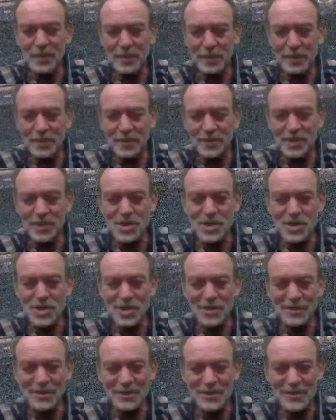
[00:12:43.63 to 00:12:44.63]
praktisch
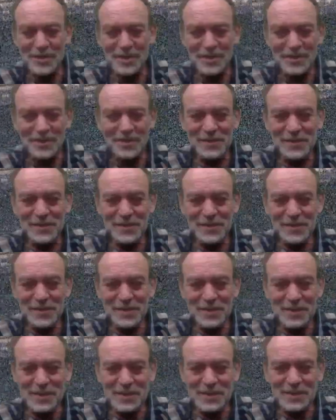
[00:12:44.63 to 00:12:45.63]
äh, ja
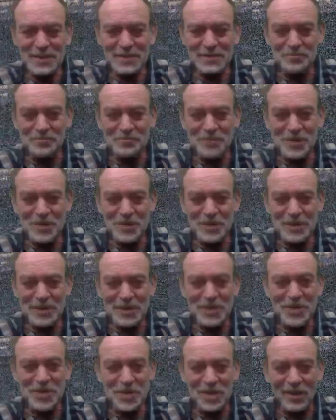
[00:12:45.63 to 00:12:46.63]
äh,
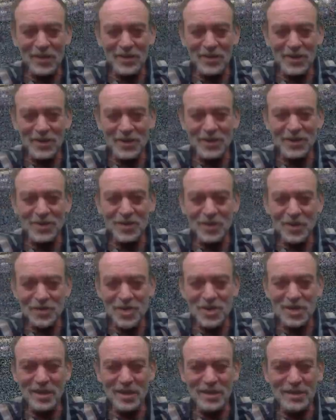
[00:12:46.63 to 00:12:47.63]
den Standort
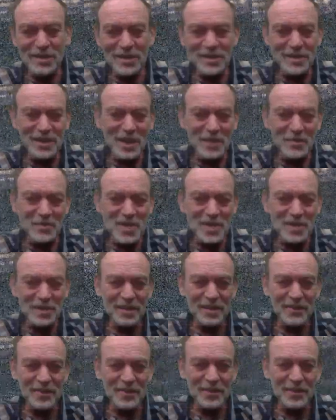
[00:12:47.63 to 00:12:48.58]
Deutschland in dem Sinne